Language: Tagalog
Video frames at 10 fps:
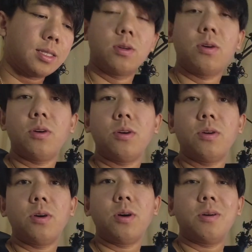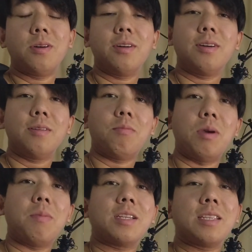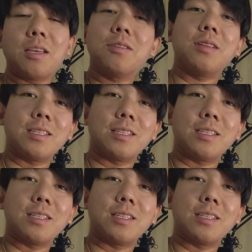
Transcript: So, may magsasabi na,